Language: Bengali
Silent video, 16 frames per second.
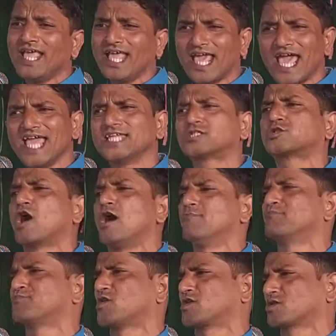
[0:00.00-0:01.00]
এই
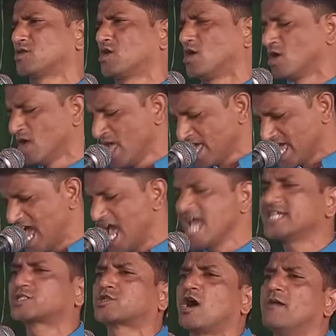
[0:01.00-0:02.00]
সম্পর্ক এই
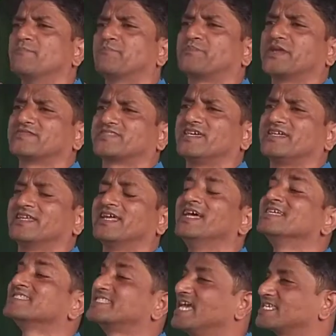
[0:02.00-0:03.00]
সম্প্রীতির
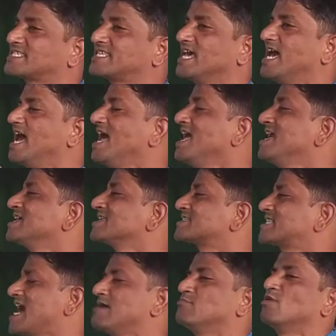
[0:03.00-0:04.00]
দেশে
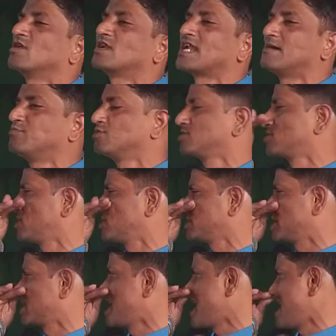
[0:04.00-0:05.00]
শ্যামলরা বুঝলো যে
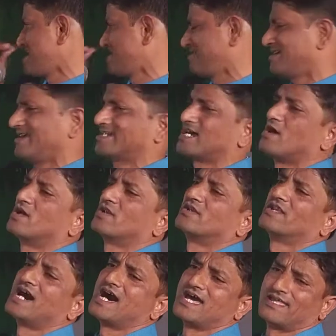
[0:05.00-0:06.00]
না এটা
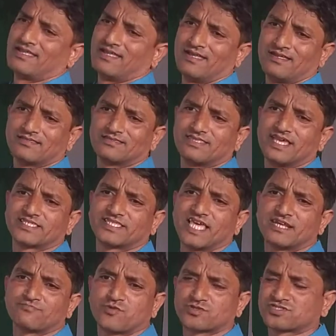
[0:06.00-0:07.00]
অন্যায় দেশের
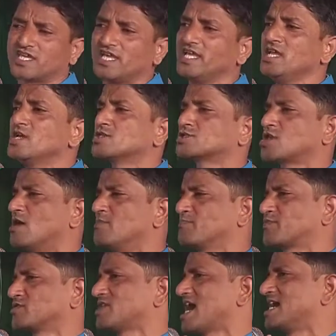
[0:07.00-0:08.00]
প্রতি
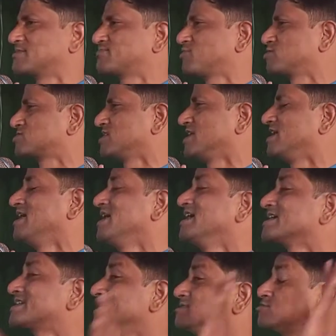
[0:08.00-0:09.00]
সম্প্রদায়ের প্রতি
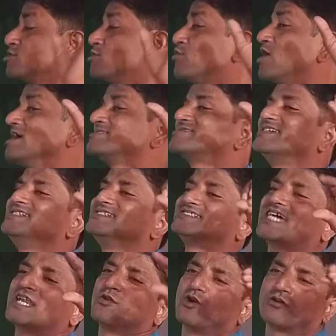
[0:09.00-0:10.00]
কিন্তু ওই
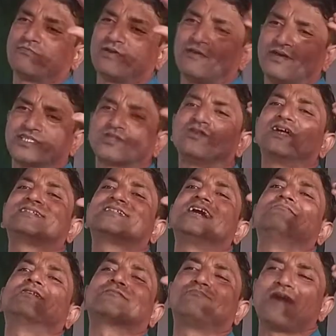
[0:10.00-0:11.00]
তিনটা লোক ভেবেছিল এটা
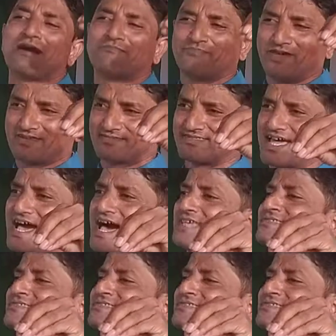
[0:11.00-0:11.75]
আমার বাপের দেশ